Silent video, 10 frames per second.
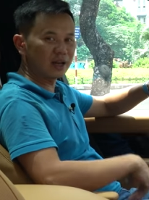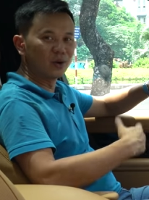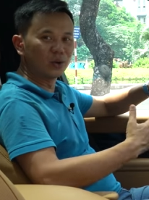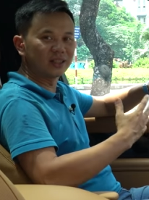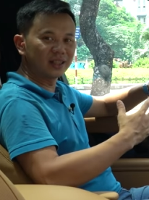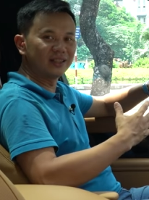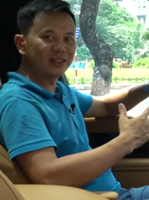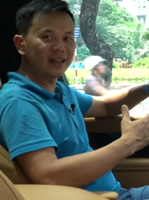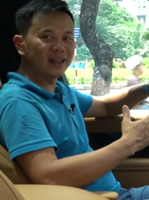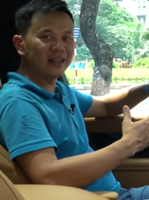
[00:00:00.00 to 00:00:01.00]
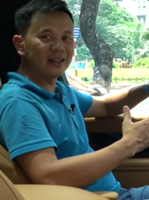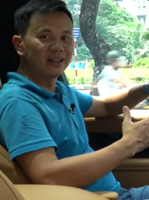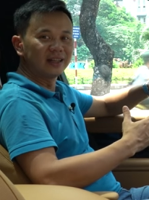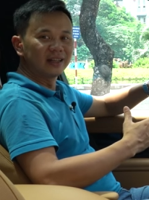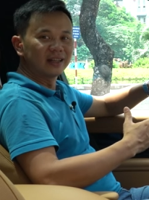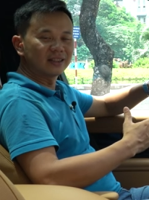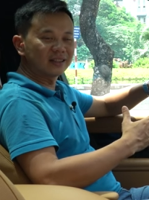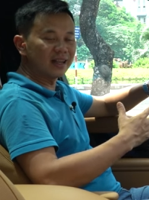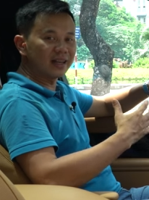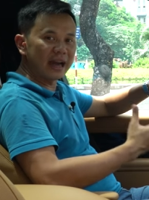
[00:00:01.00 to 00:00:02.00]
ta ngồi trên những cái
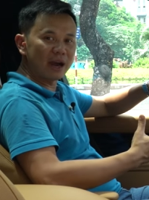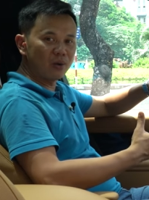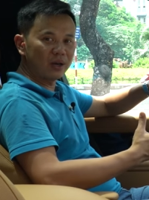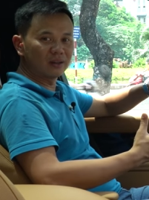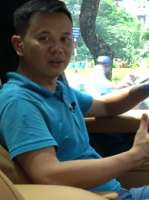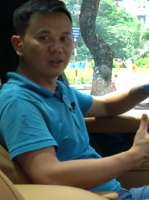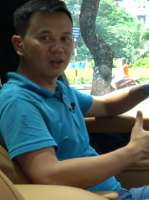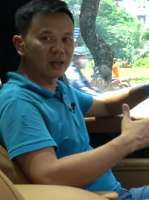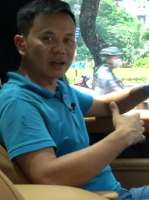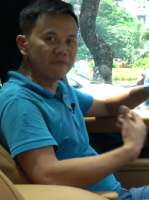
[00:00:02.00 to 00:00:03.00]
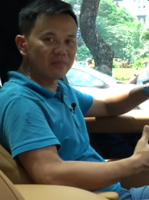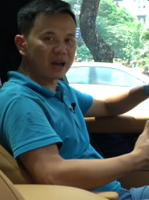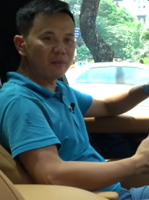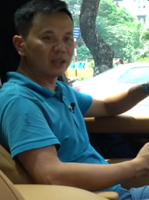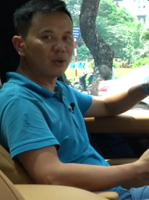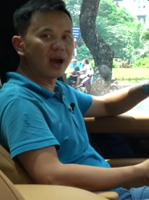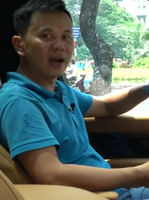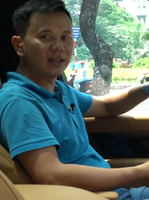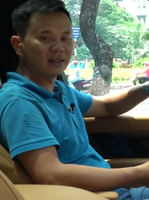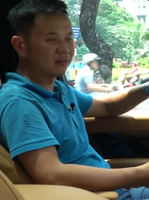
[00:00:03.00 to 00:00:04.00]
xe cao ấy, gọi là gầm cao máy
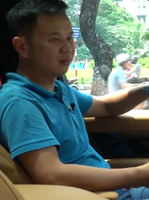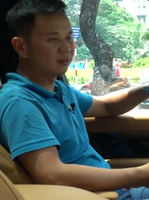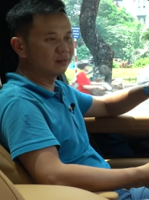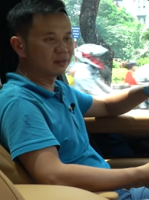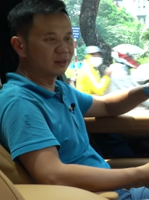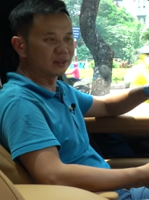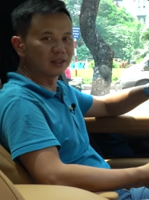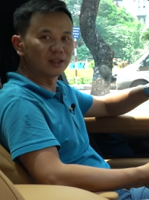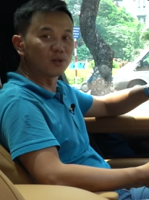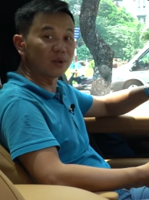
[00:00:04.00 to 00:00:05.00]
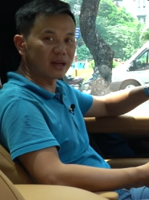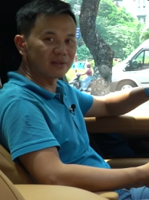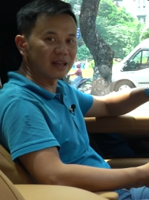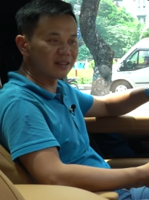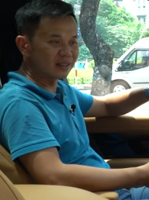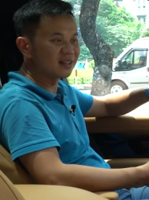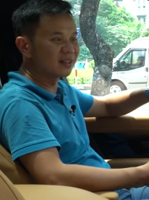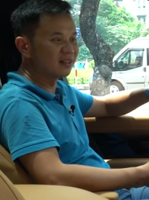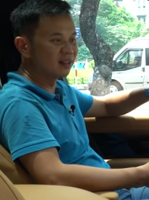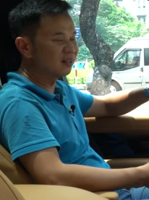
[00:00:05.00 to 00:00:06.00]
thoáng ấy thì cũng cảm giác là rất
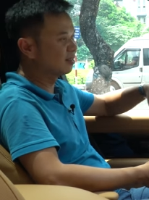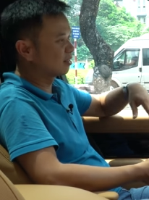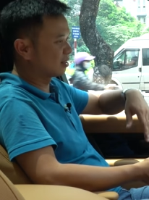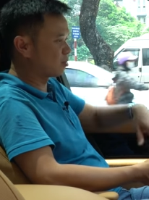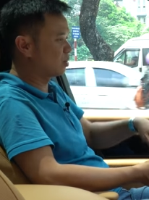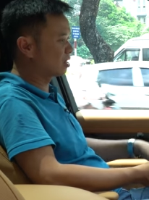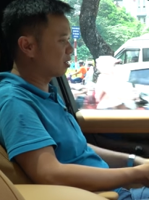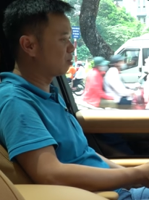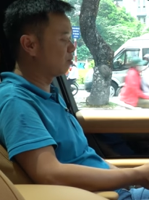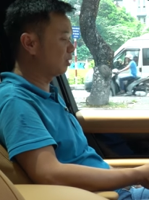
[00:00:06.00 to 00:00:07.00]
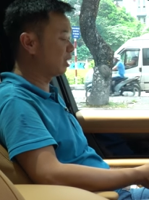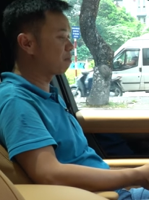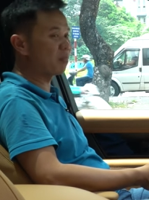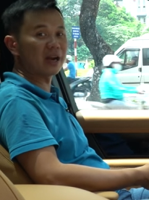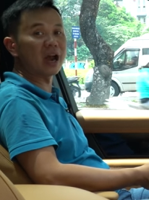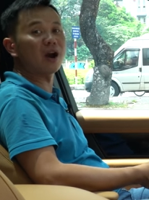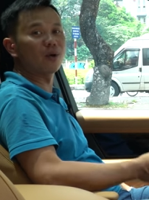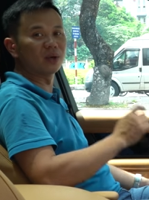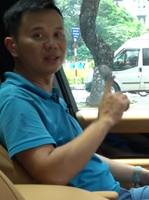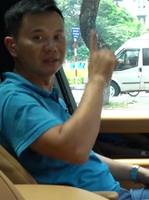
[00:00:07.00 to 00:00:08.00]
sướng, giống như sống trên
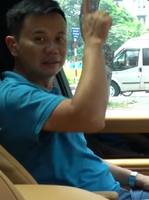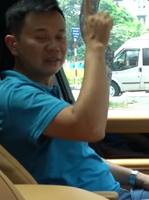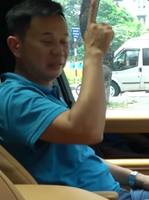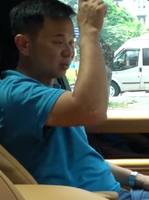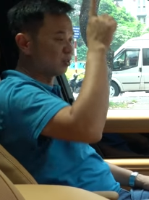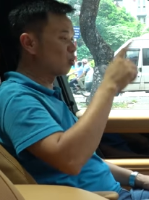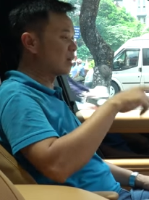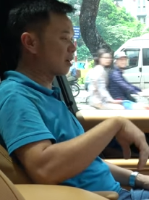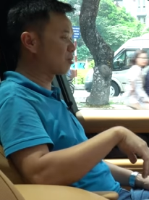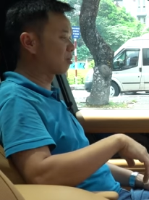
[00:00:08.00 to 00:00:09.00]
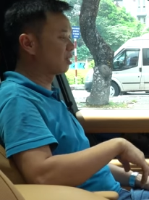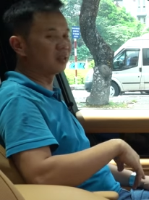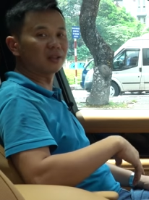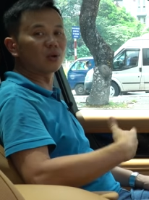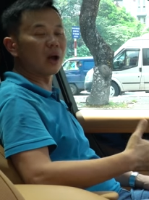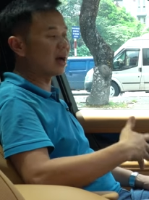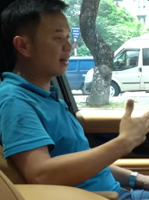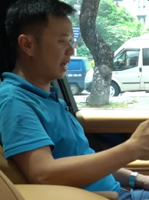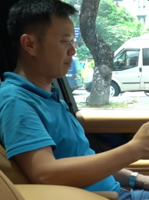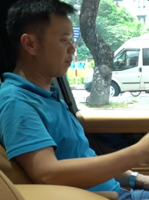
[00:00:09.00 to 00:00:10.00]
penthouse ở tòa nhà chọc trời thoáng
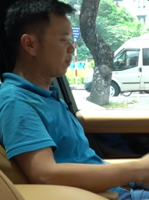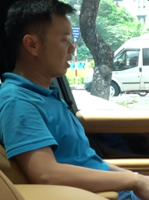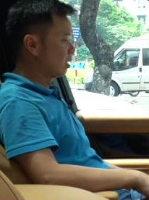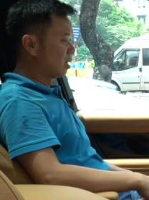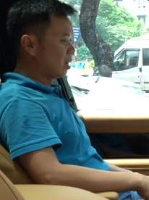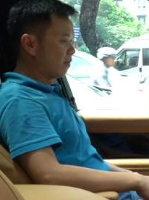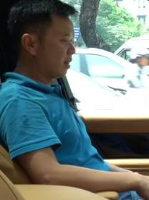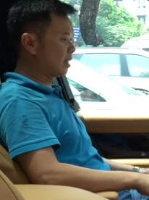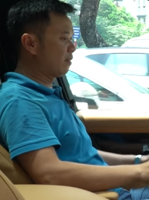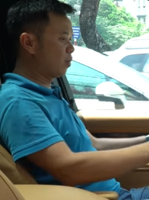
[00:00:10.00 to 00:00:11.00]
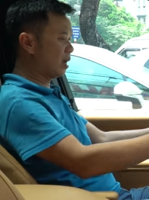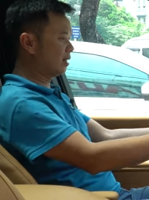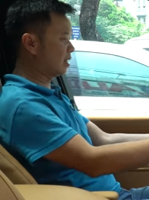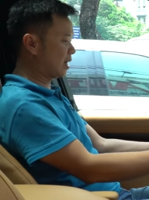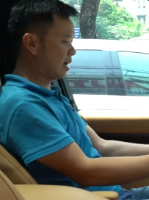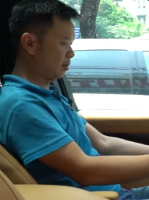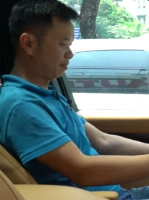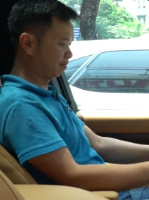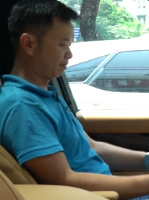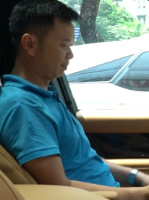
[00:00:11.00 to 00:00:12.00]
đẹp. Và trên vô lăng thì sao?
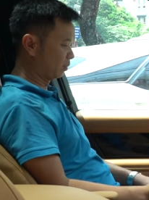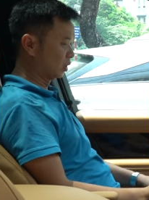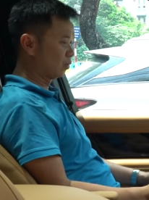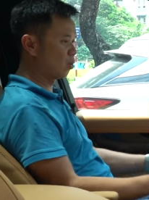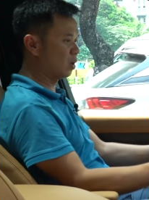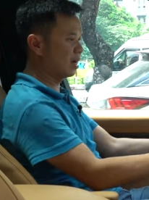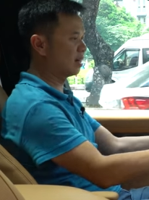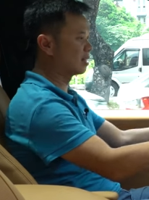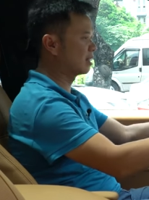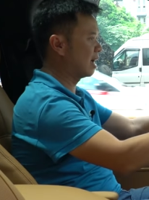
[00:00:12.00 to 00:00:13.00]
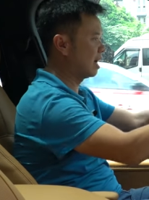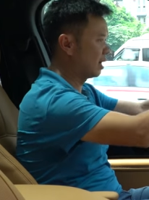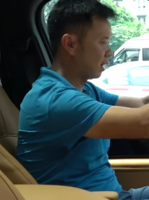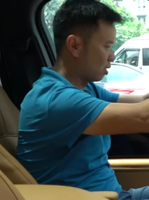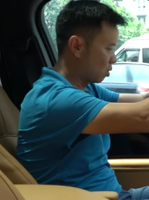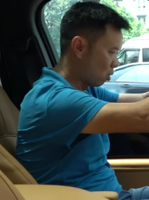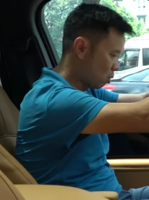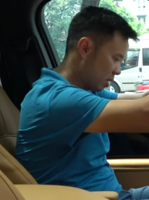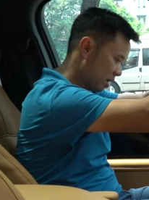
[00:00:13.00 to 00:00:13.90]
Vô lăng này da này, gỗ